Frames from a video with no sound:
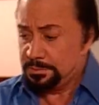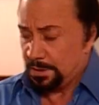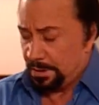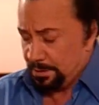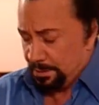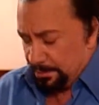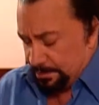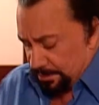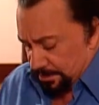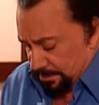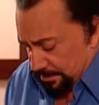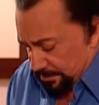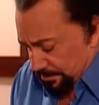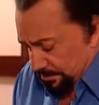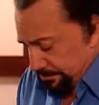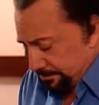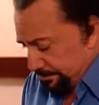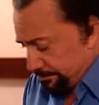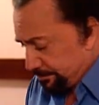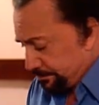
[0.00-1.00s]
Sí, sí,
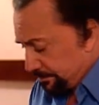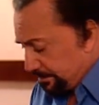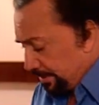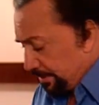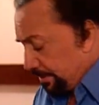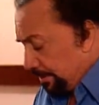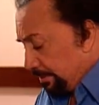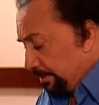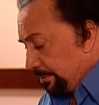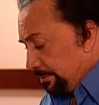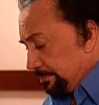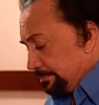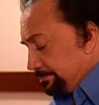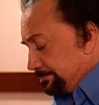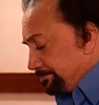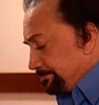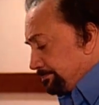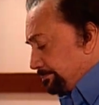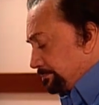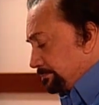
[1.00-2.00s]
sí.
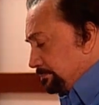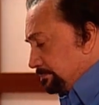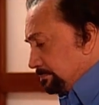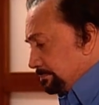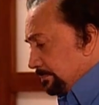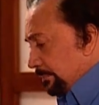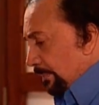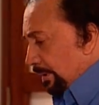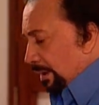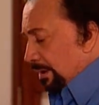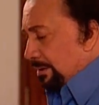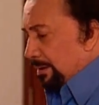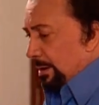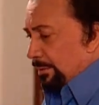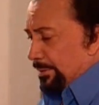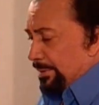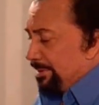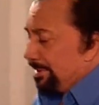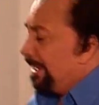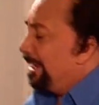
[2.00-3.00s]
La
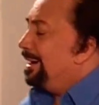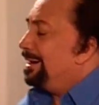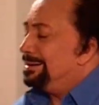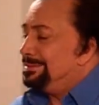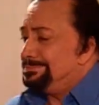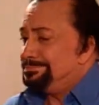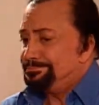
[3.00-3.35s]
verdad